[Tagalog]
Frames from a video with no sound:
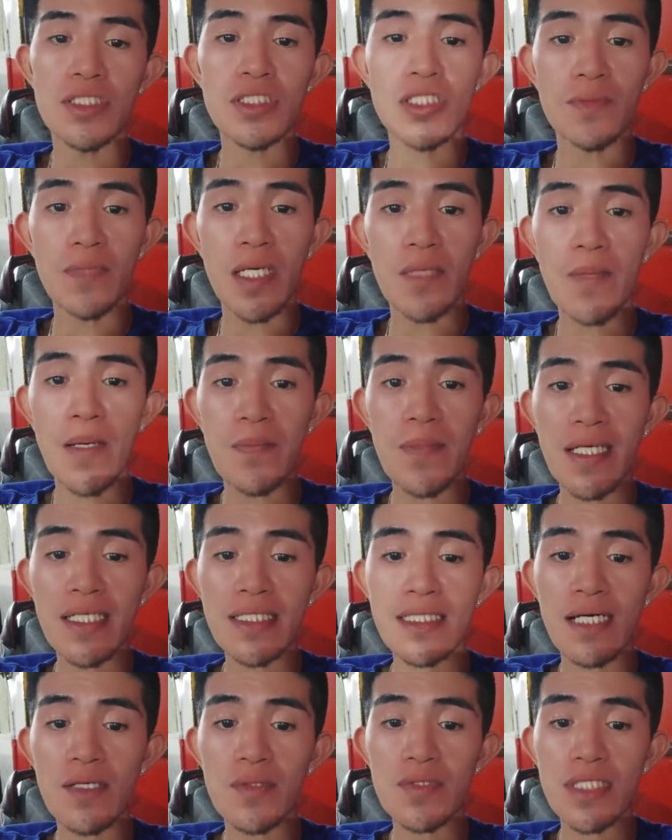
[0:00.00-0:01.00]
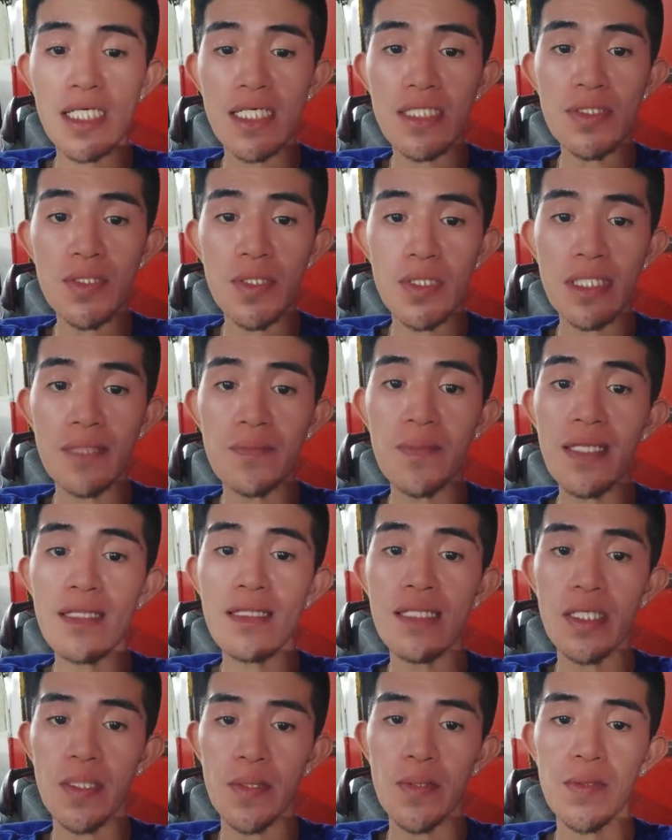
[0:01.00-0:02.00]
So may papakita ko sa inyo na
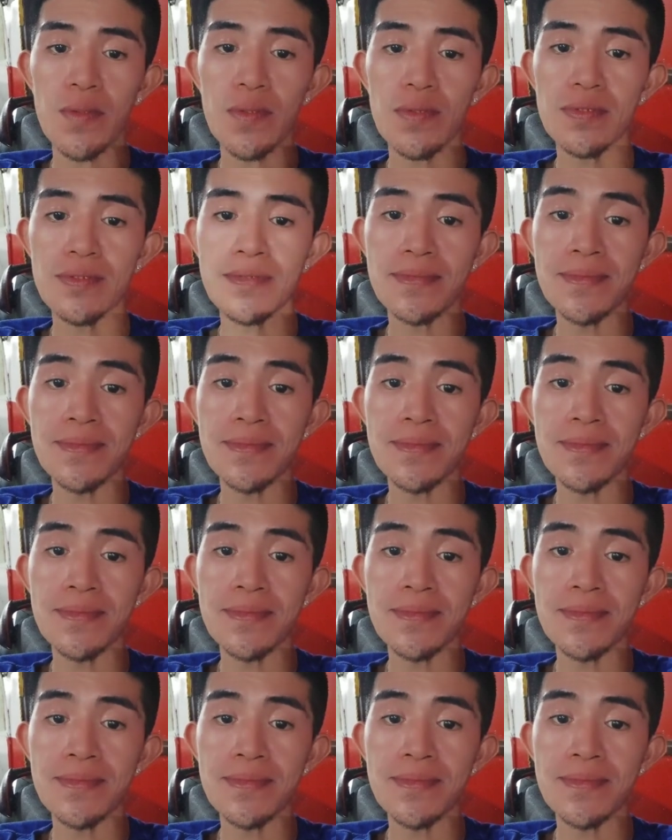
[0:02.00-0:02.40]
video